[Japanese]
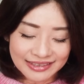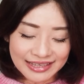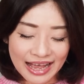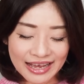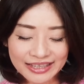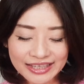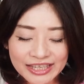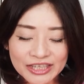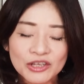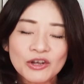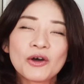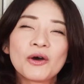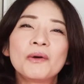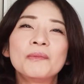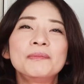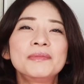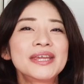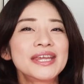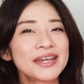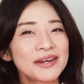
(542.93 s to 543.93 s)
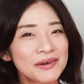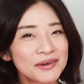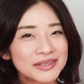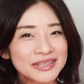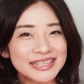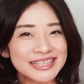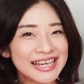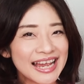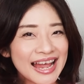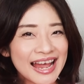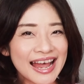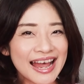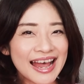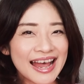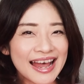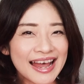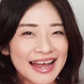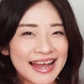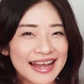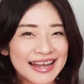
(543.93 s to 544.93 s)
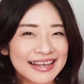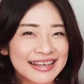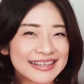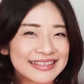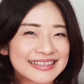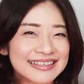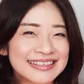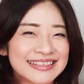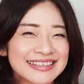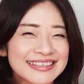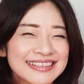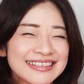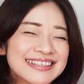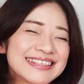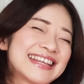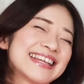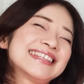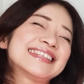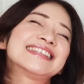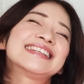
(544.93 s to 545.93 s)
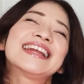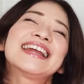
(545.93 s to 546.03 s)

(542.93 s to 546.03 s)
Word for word: さっきのみおんちゃんです